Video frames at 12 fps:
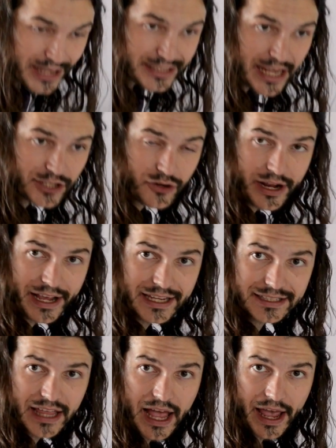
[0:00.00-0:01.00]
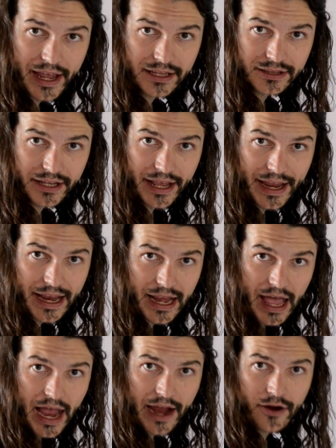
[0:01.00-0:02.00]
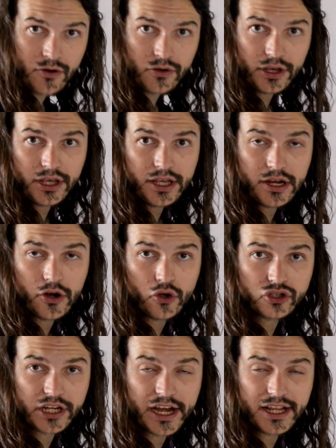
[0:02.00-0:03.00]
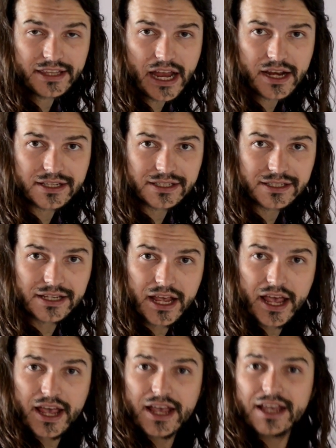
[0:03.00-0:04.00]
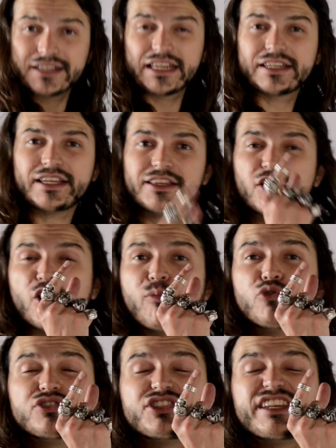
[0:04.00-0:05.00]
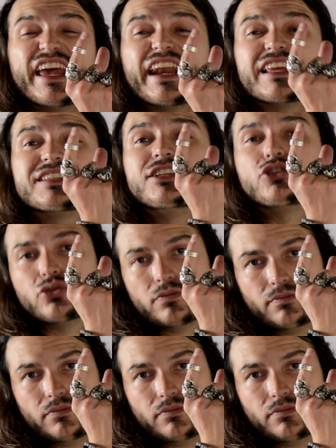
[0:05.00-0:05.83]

es la zona que está entre el ano y los genitales. Se siente como un cierrecito.